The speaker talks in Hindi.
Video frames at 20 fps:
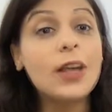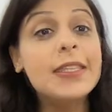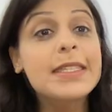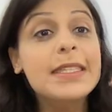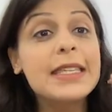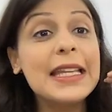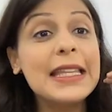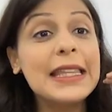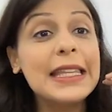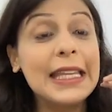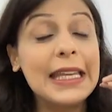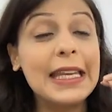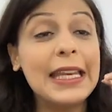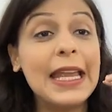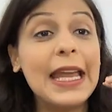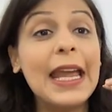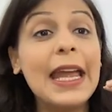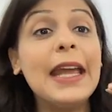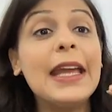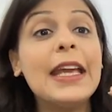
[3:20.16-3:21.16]
कौन सा दिन
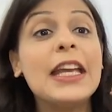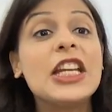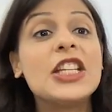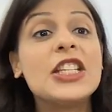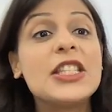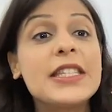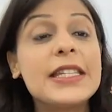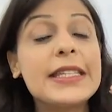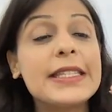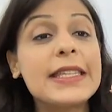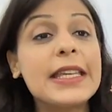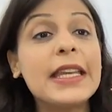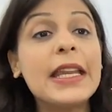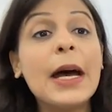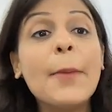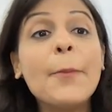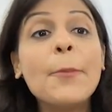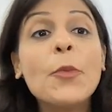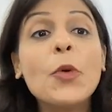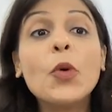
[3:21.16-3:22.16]
है जिस दिन
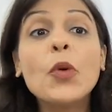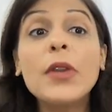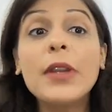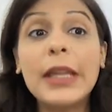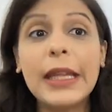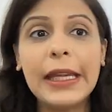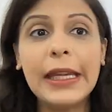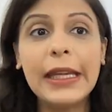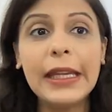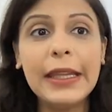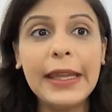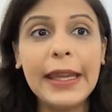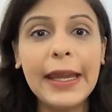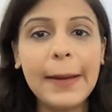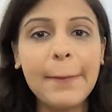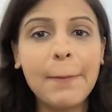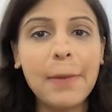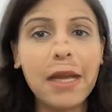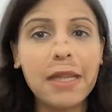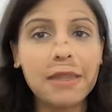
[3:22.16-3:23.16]
हम मून नहीं
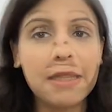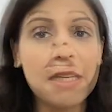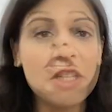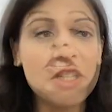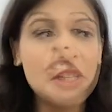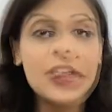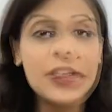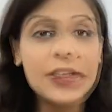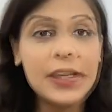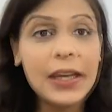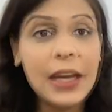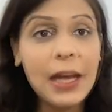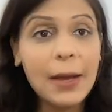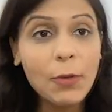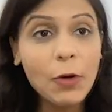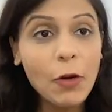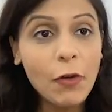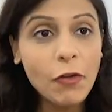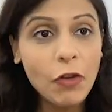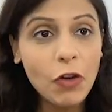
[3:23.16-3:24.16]
देख पाते जिस दिन
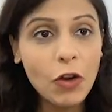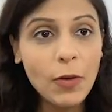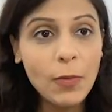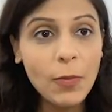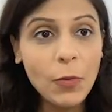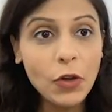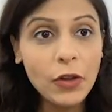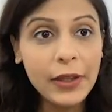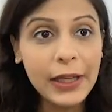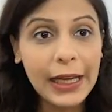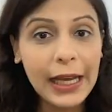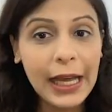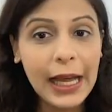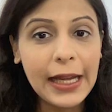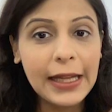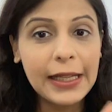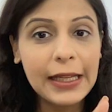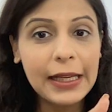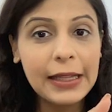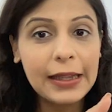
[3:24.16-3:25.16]
आपको फुल मून
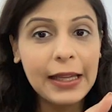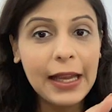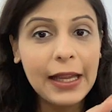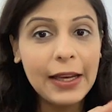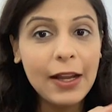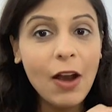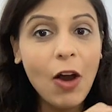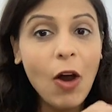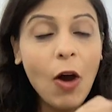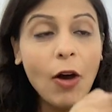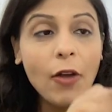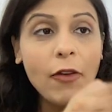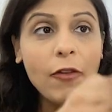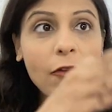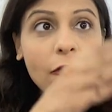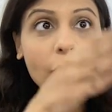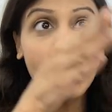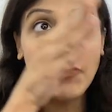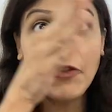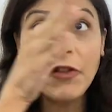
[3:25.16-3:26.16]
दिखाई देता है ना ऑन
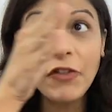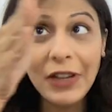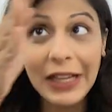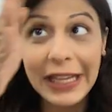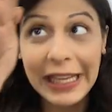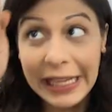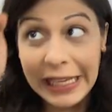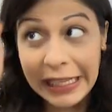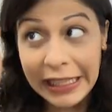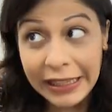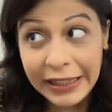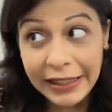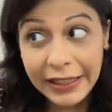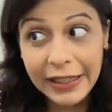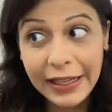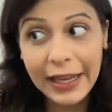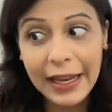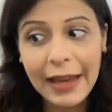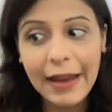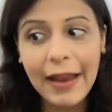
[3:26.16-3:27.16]
फिफ्टींथ
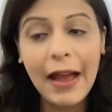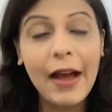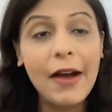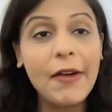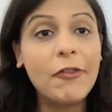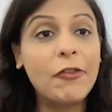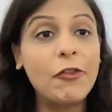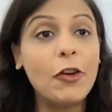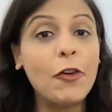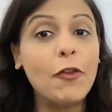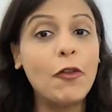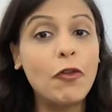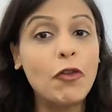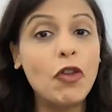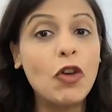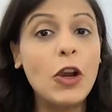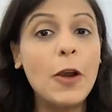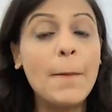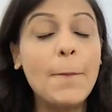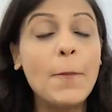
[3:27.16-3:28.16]
डे आफ्टर
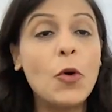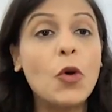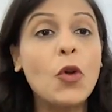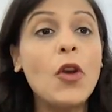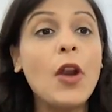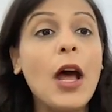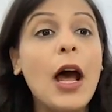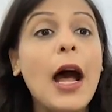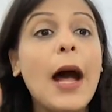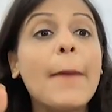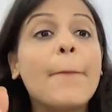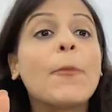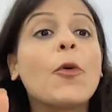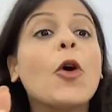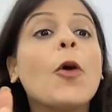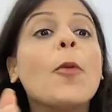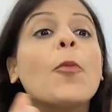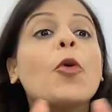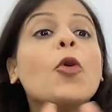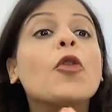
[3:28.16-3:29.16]
फुल मून
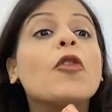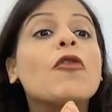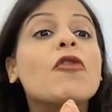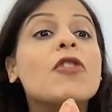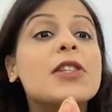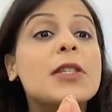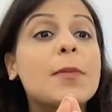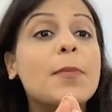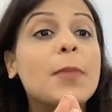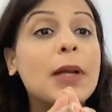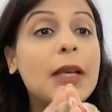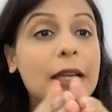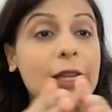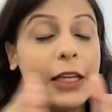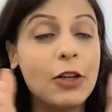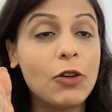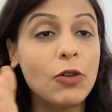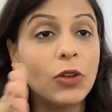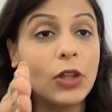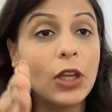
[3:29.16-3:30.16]
आपको मून विजिबल
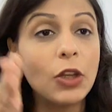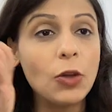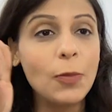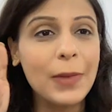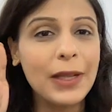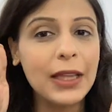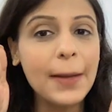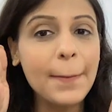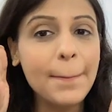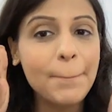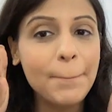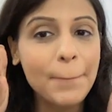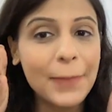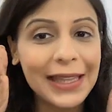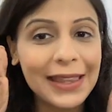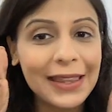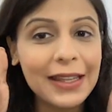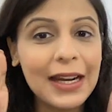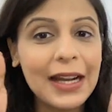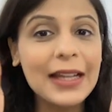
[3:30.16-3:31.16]
नहीं होता तो मतलब
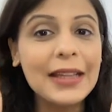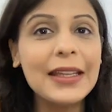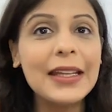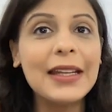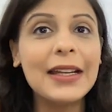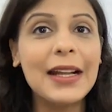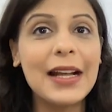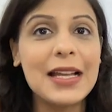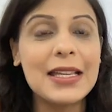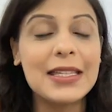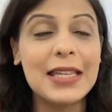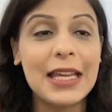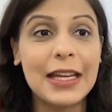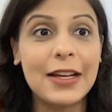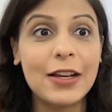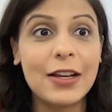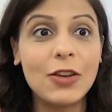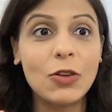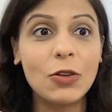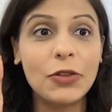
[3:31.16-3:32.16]
पंद्रह दिन का
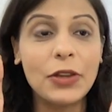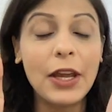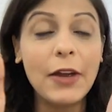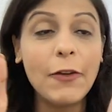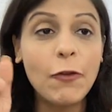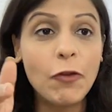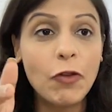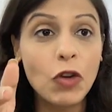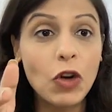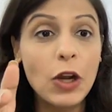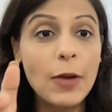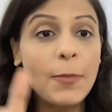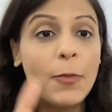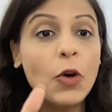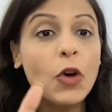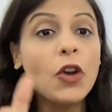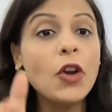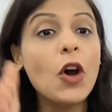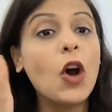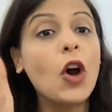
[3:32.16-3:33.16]
साइकिल होता है फुल
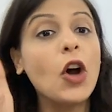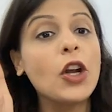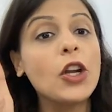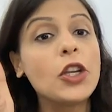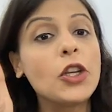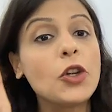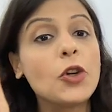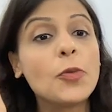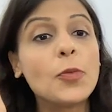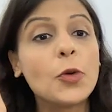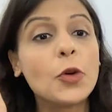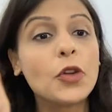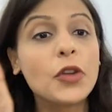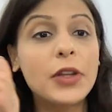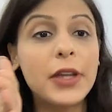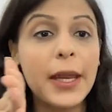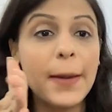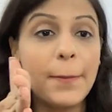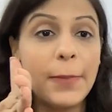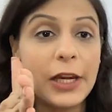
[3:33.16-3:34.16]
मून और न्यू
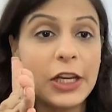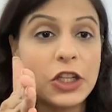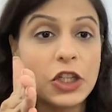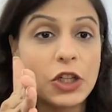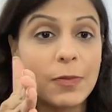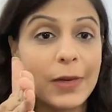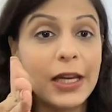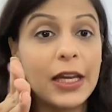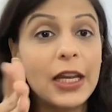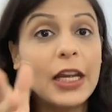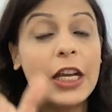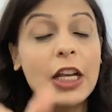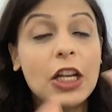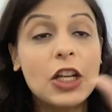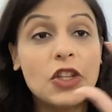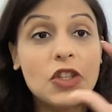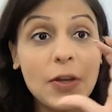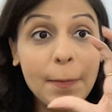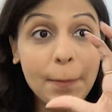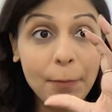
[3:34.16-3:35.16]
मून के बीच में
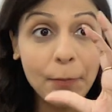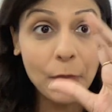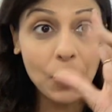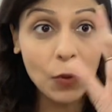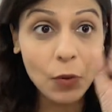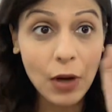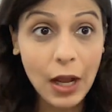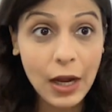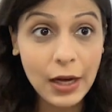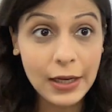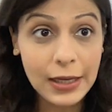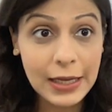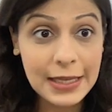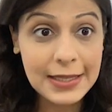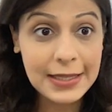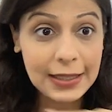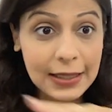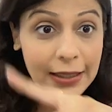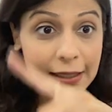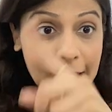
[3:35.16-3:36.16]
जब पूरा
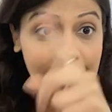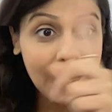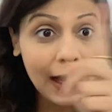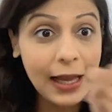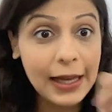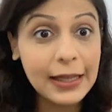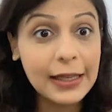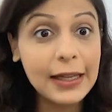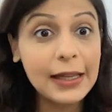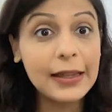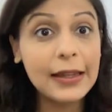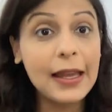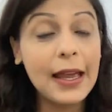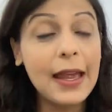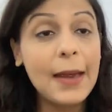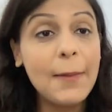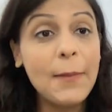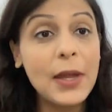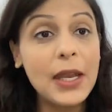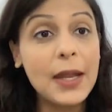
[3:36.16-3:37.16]
डिस्क दिखाई देता
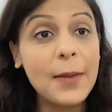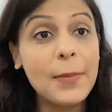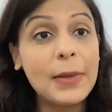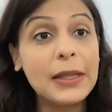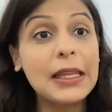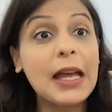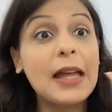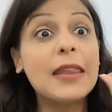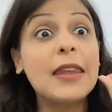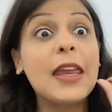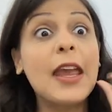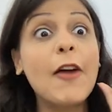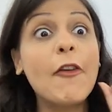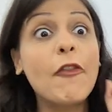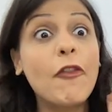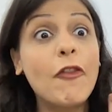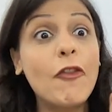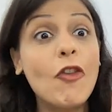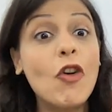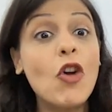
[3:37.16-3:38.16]
है मैंने बता दिया
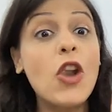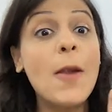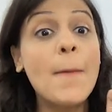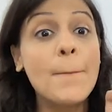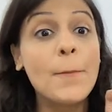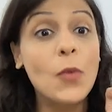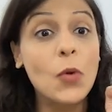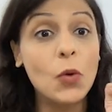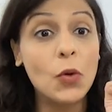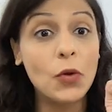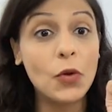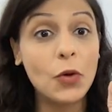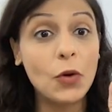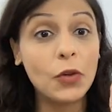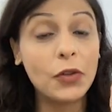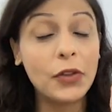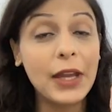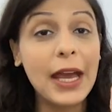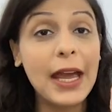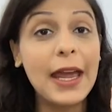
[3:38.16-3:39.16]
फुल मून
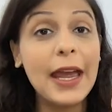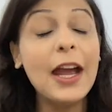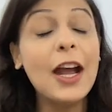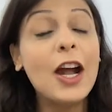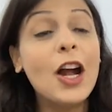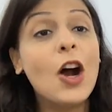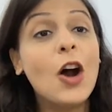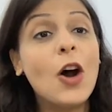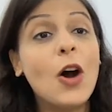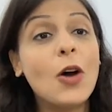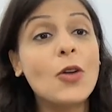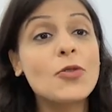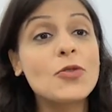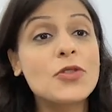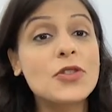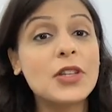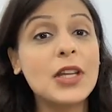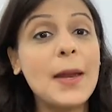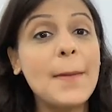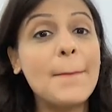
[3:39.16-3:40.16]
होता है और
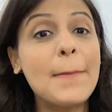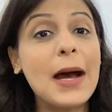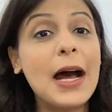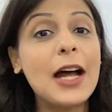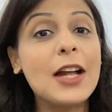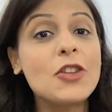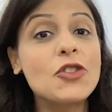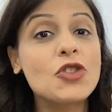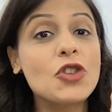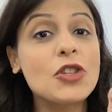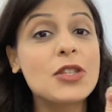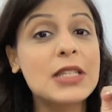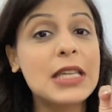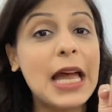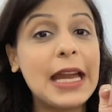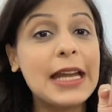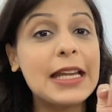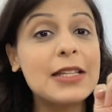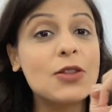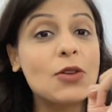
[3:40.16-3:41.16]
उसके बाद जो
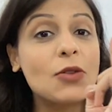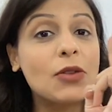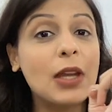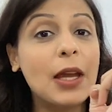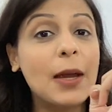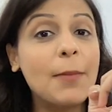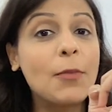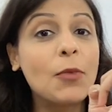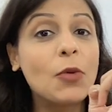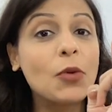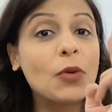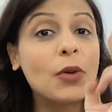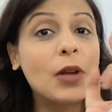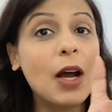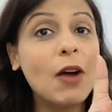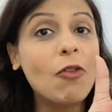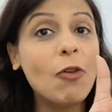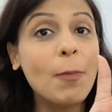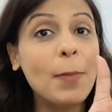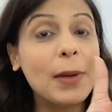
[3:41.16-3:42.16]
साइज होता है मून
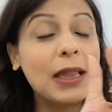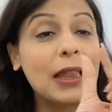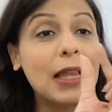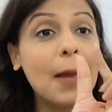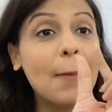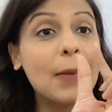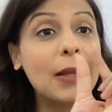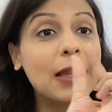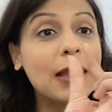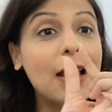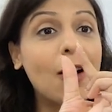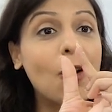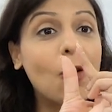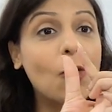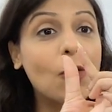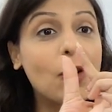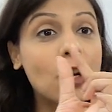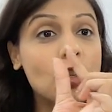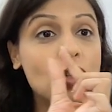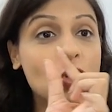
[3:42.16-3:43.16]
का वो पतला पतला
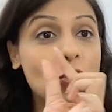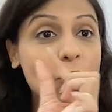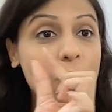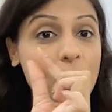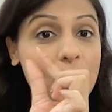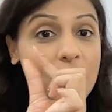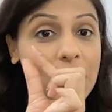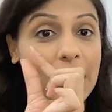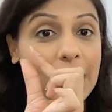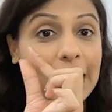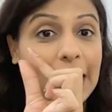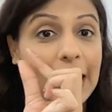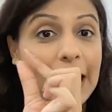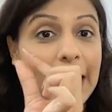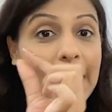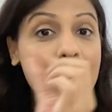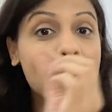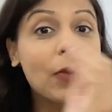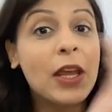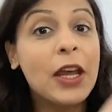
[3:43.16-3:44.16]
होना शुरू हो जाता
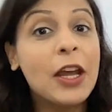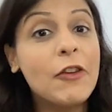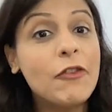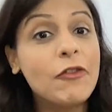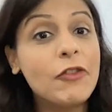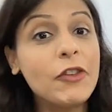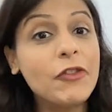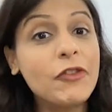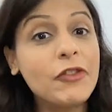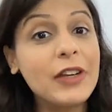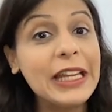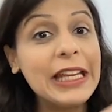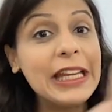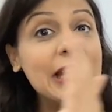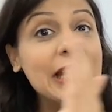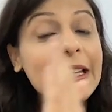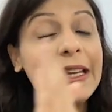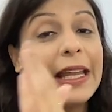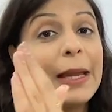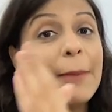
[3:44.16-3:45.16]
है
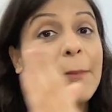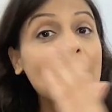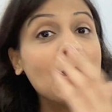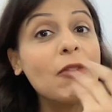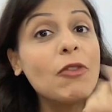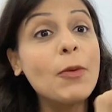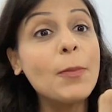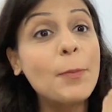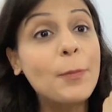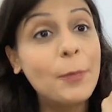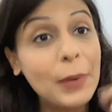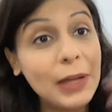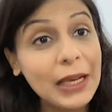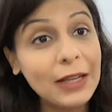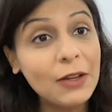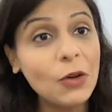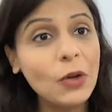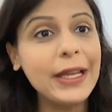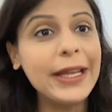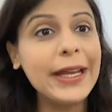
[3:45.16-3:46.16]
15 डे पे वो
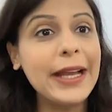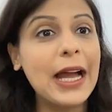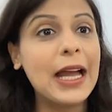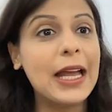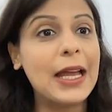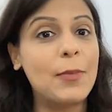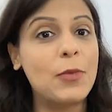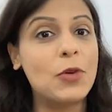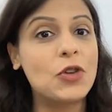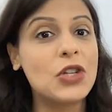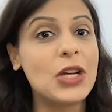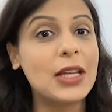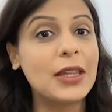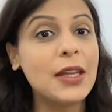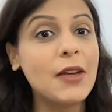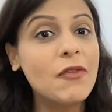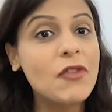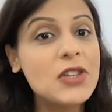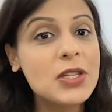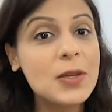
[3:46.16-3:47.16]
बिल्कुल ही गायब हो
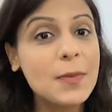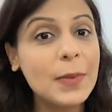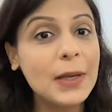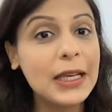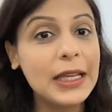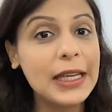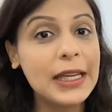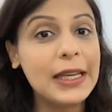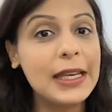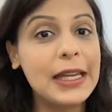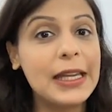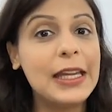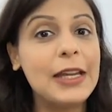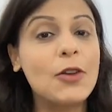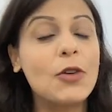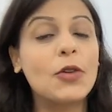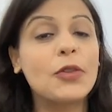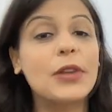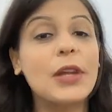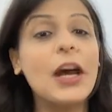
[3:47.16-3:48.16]
जाता है विजिबल ही
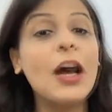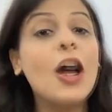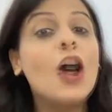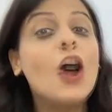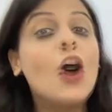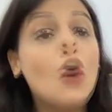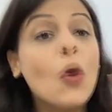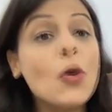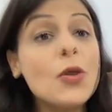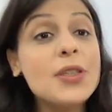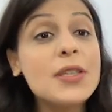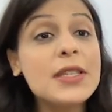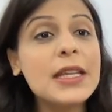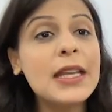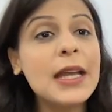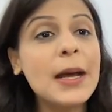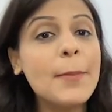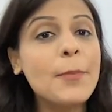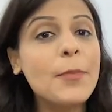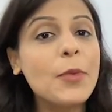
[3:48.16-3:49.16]
नहीं होता उस
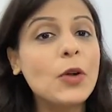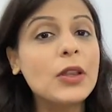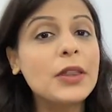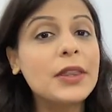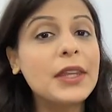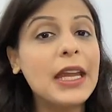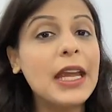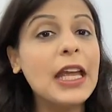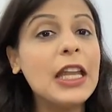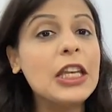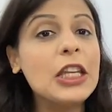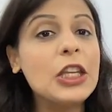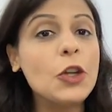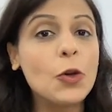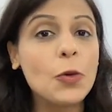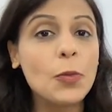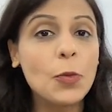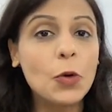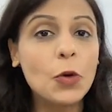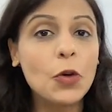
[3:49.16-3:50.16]
दिन हम बोलते हैं
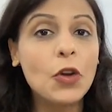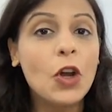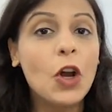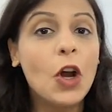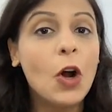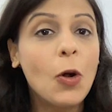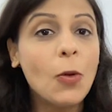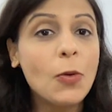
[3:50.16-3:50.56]
न्यू मून